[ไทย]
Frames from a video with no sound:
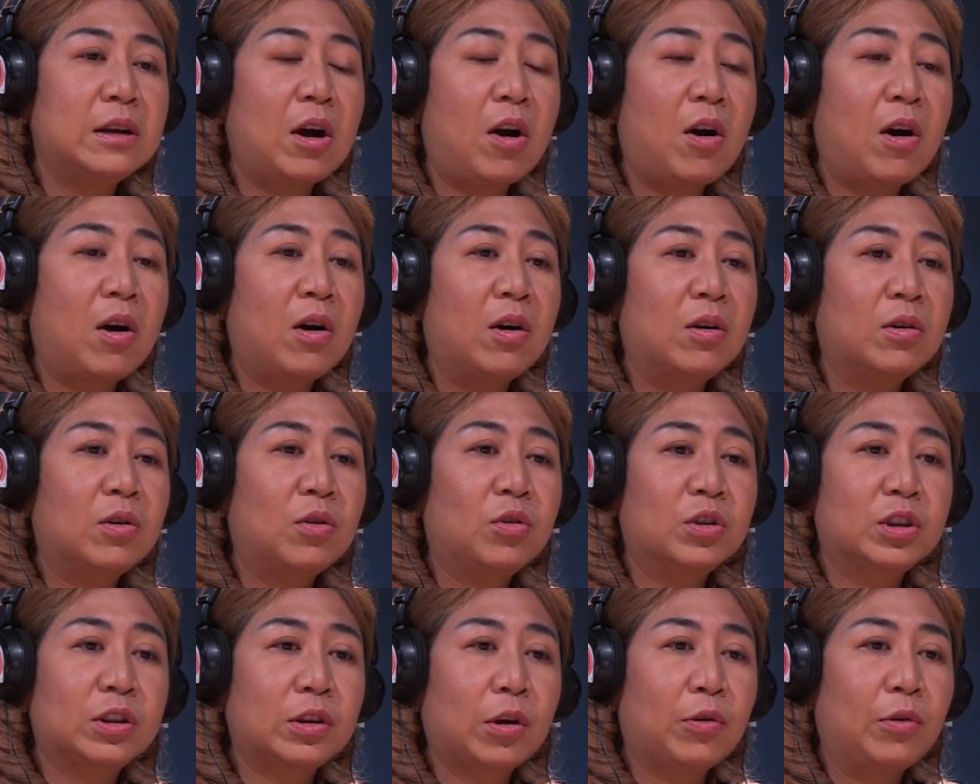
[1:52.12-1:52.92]
น้อง
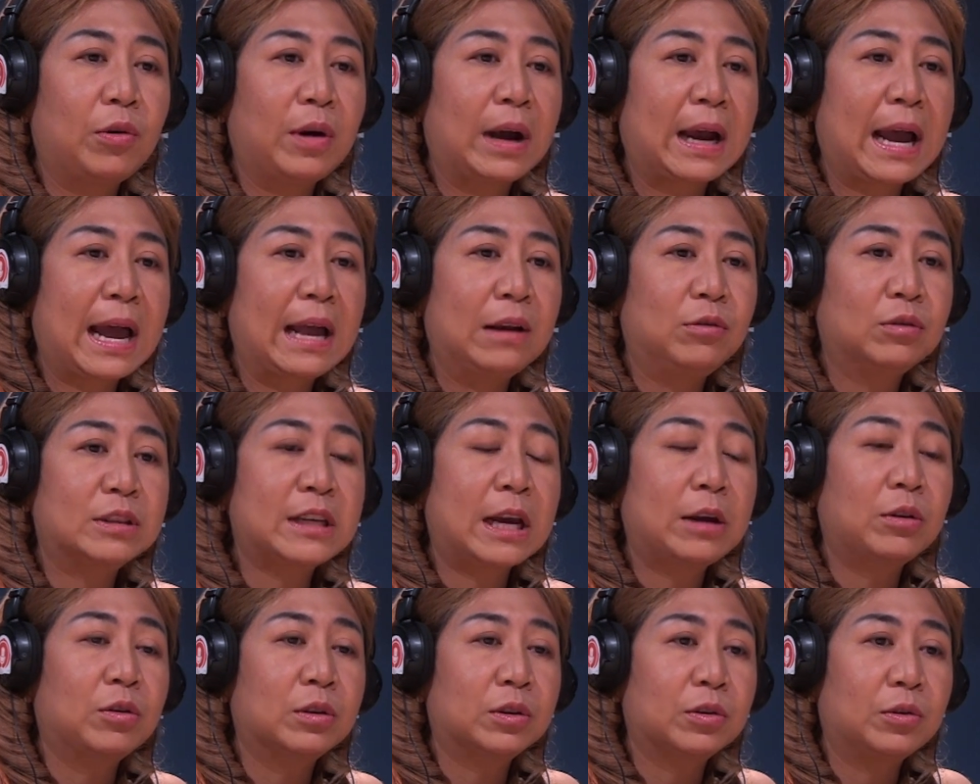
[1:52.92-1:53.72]
คนโตค่ะ ลูก
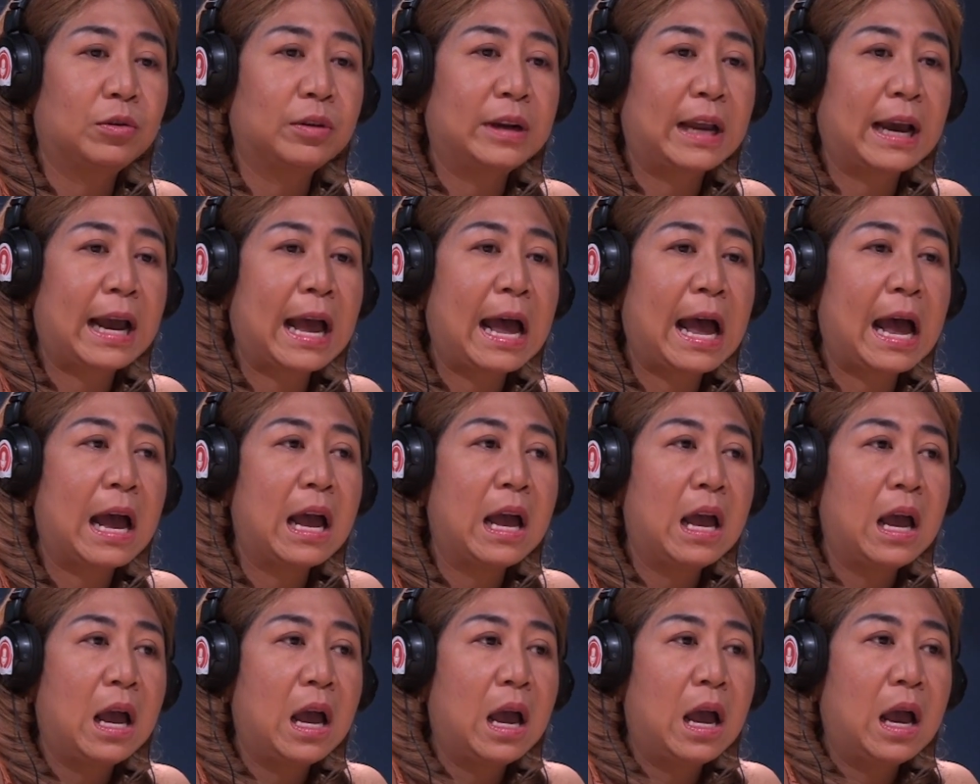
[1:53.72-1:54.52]
ชายคนโตนะคะ
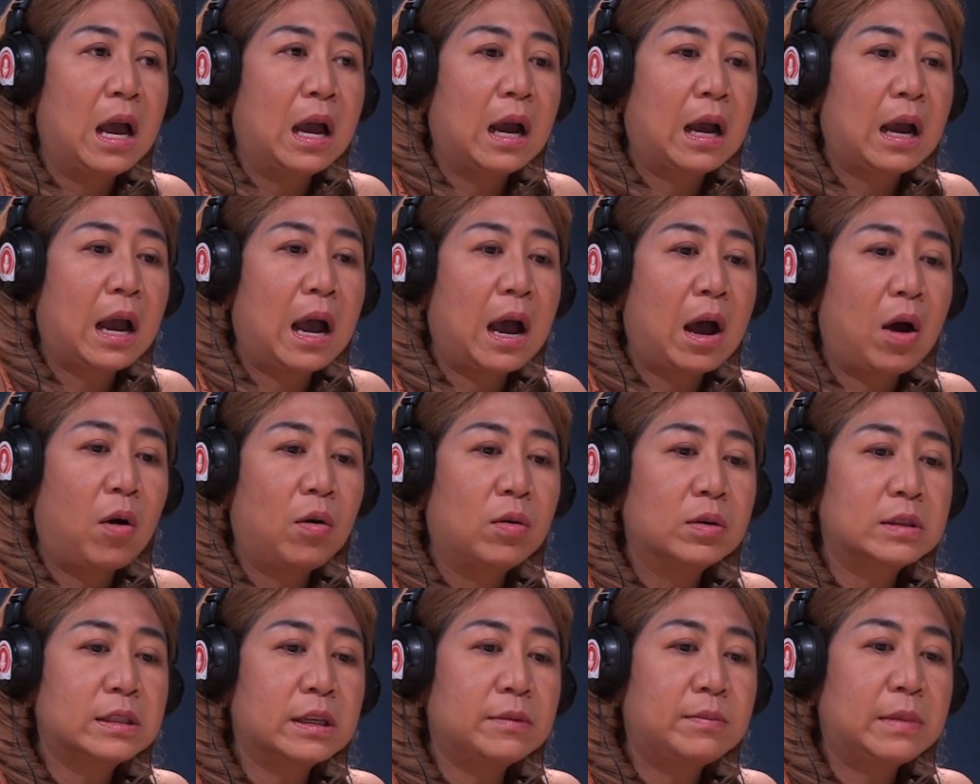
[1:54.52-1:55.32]
เขา
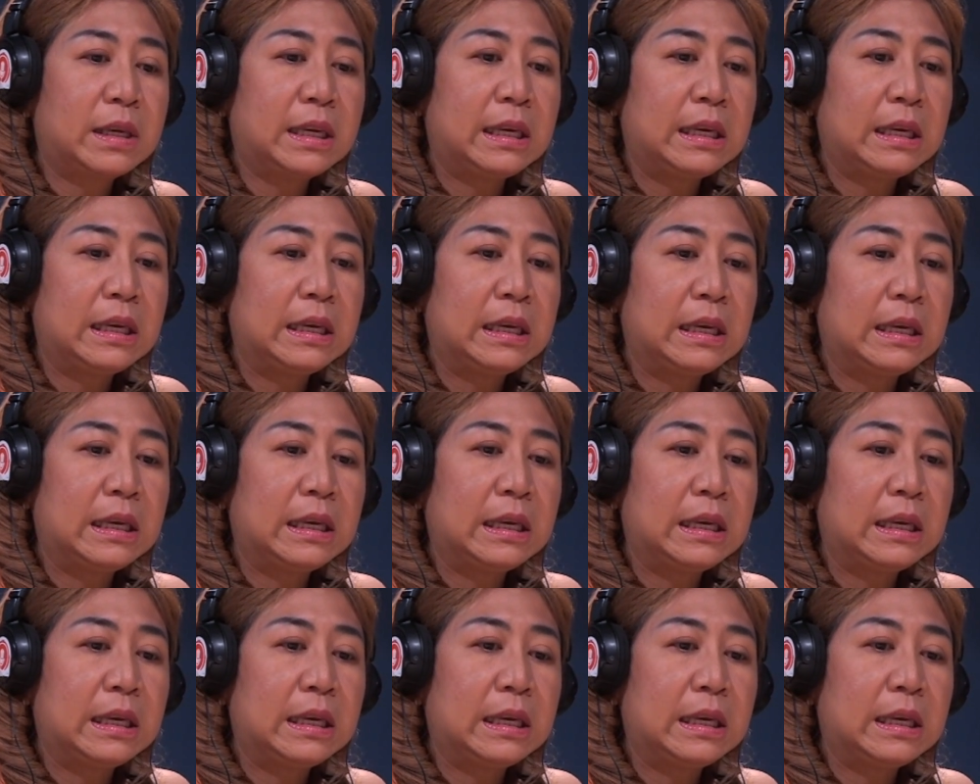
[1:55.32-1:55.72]
จะมี